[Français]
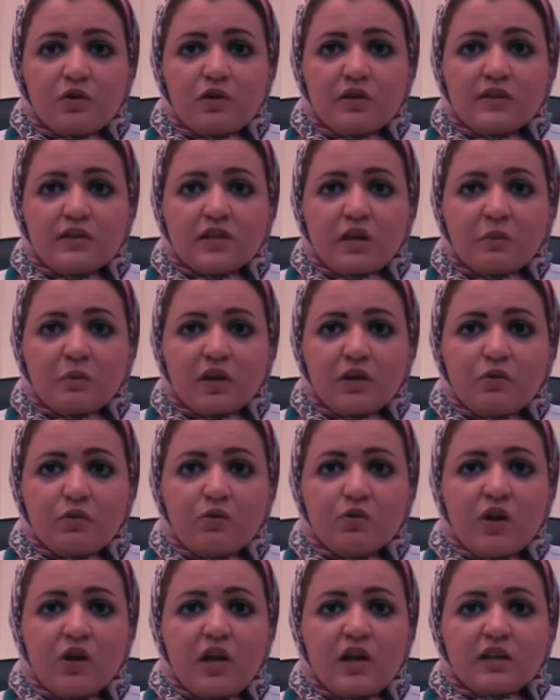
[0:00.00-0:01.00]
les
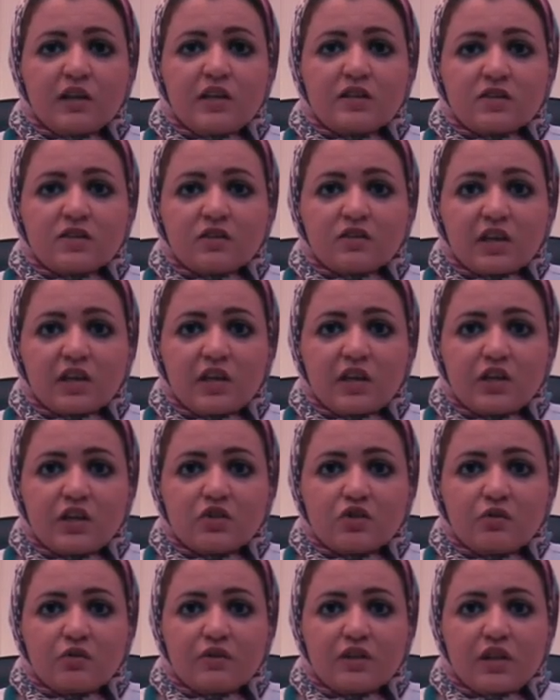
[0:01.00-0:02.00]
abricots qui sont très riches
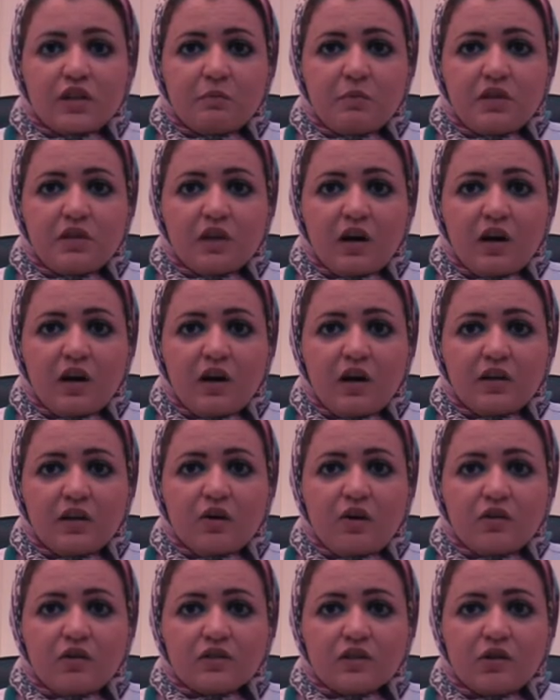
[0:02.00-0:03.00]
en vitamine A et
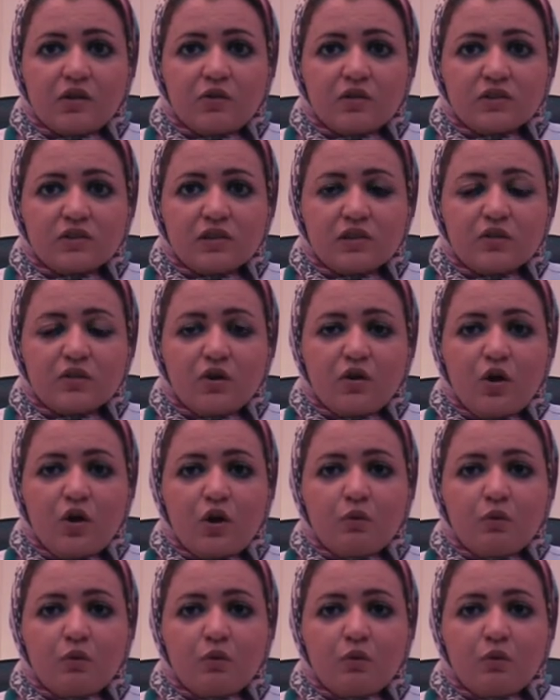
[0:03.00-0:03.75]
antioxydants